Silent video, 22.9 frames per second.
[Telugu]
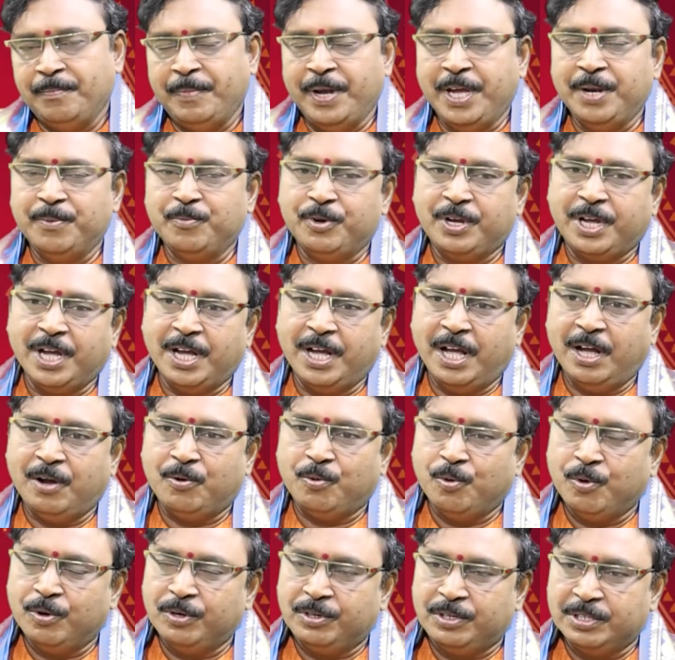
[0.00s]
మెయిన్ ముఖ్యంగా
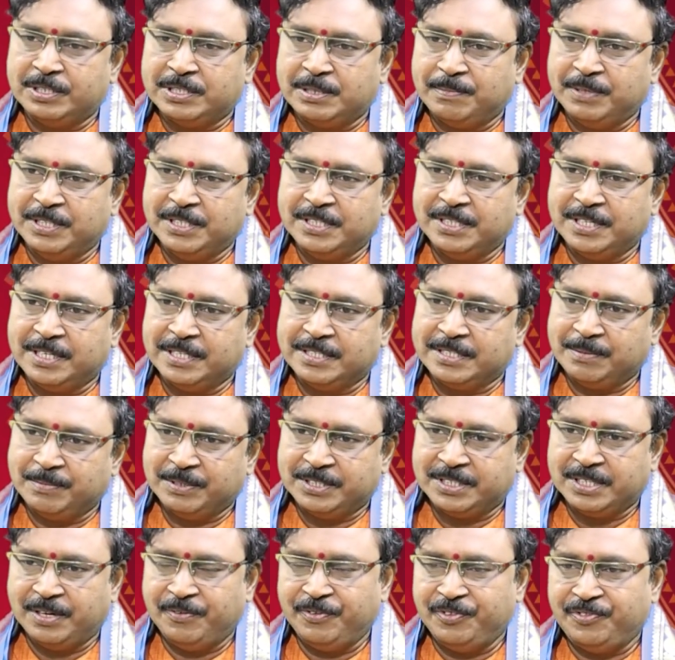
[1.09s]
కోర్టు సంబంధించిన
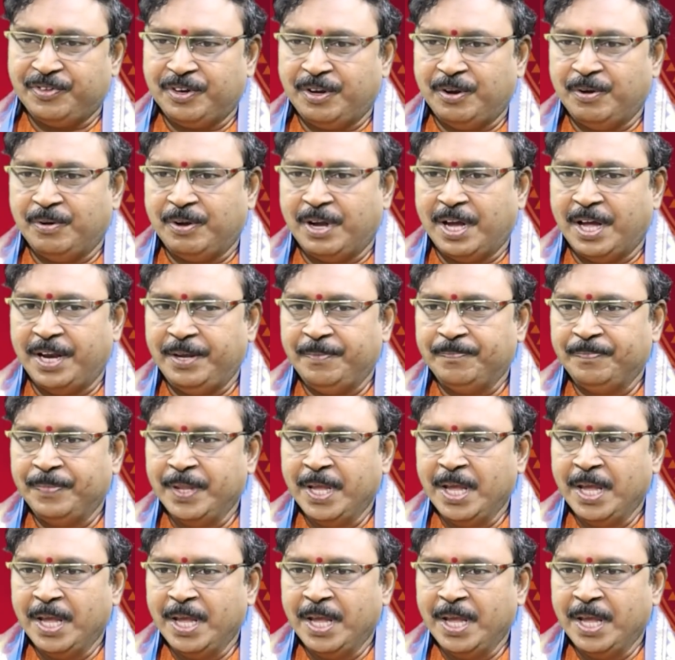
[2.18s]
సమస్యల విషయంలో కానీ